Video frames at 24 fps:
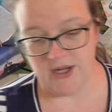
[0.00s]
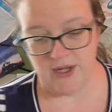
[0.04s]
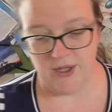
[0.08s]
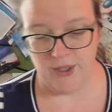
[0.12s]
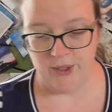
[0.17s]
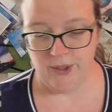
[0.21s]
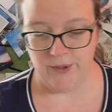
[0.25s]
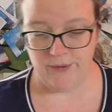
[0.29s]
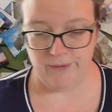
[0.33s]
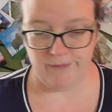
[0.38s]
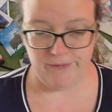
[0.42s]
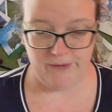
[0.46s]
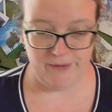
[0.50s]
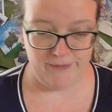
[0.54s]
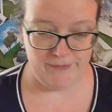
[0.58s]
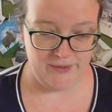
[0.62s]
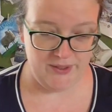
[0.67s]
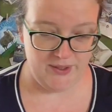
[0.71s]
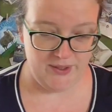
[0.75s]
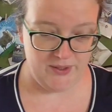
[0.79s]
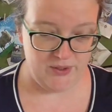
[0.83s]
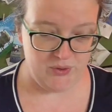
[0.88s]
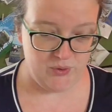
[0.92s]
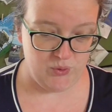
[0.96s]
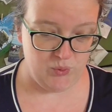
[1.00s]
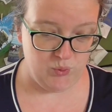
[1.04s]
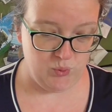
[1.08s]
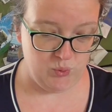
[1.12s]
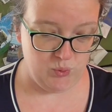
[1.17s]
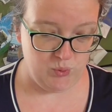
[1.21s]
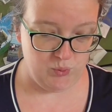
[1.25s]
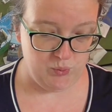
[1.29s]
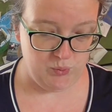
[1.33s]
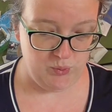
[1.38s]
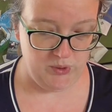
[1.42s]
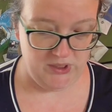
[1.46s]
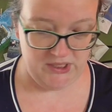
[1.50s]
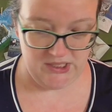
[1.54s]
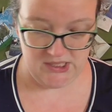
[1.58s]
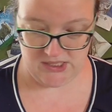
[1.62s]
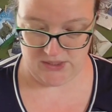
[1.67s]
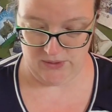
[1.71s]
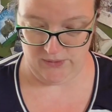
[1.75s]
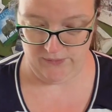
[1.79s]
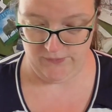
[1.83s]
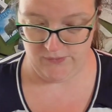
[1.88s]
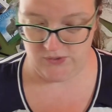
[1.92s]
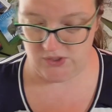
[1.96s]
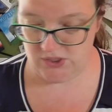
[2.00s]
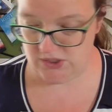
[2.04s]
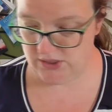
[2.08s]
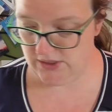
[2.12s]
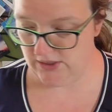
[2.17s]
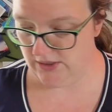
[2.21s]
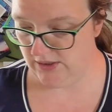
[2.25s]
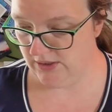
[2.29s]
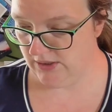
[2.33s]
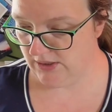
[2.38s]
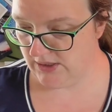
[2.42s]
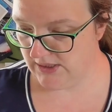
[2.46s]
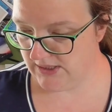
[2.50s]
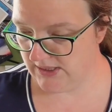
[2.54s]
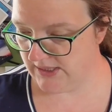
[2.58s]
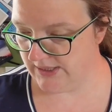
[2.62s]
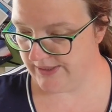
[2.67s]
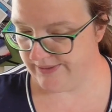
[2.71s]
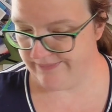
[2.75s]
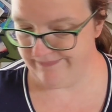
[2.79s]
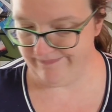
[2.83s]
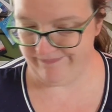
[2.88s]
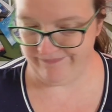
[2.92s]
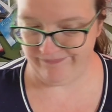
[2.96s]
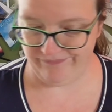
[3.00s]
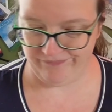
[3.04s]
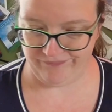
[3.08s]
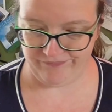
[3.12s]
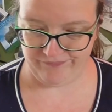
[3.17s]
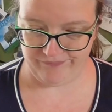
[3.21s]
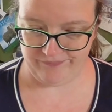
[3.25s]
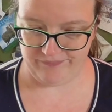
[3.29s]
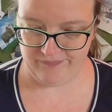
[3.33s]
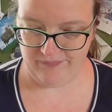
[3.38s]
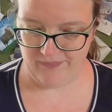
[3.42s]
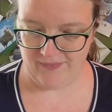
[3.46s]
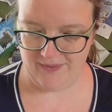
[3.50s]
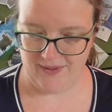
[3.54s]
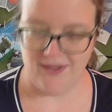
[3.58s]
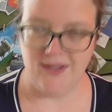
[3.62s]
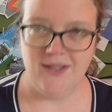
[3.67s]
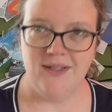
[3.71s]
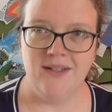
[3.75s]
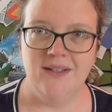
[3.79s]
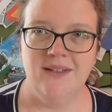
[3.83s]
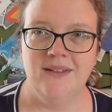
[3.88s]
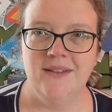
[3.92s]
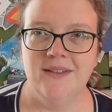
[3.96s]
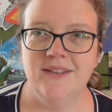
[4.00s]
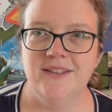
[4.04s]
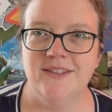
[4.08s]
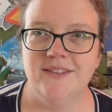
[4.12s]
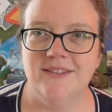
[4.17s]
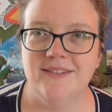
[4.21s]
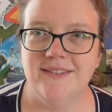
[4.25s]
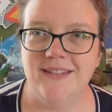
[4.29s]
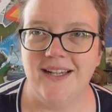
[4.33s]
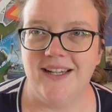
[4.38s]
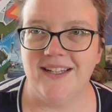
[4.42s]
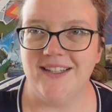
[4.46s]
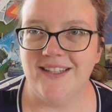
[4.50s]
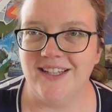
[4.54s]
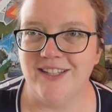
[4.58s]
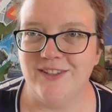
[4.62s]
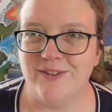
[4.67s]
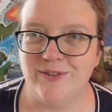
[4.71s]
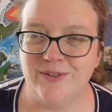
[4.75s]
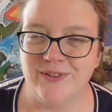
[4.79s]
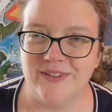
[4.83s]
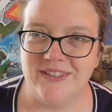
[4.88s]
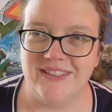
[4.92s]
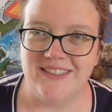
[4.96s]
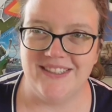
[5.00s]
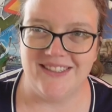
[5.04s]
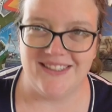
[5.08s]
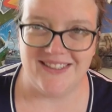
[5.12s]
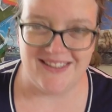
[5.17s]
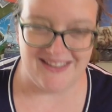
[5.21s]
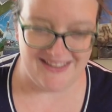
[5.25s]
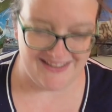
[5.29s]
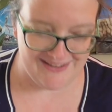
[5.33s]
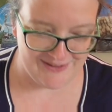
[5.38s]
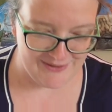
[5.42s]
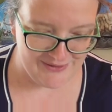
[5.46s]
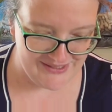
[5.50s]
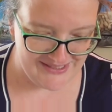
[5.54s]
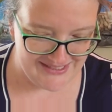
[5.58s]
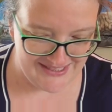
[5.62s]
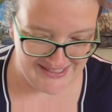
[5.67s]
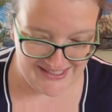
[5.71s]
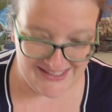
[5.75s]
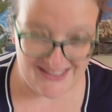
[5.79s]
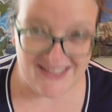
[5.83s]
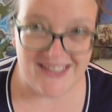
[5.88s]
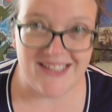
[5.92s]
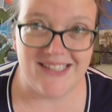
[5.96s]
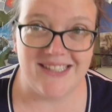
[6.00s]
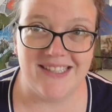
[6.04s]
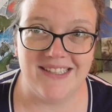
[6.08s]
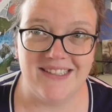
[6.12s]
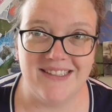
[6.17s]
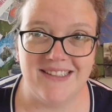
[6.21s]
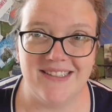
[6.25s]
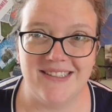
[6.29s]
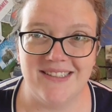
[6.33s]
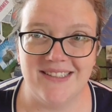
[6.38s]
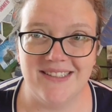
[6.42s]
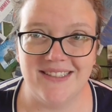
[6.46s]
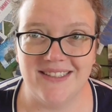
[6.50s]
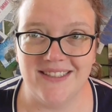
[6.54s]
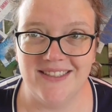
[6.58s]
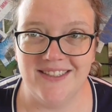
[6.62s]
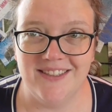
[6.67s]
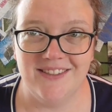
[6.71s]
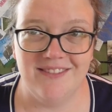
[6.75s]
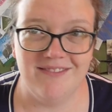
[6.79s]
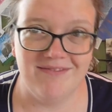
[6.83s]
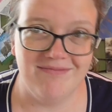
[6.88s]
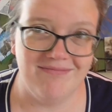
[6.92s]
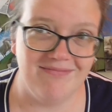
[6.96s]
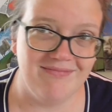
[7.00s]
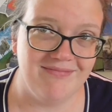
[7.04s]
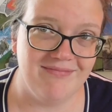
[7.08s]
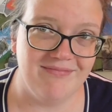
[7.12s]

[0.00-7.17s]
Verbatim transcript: Buch 52 Weeks of Socks. Eine Anleitung, die ich also nicht.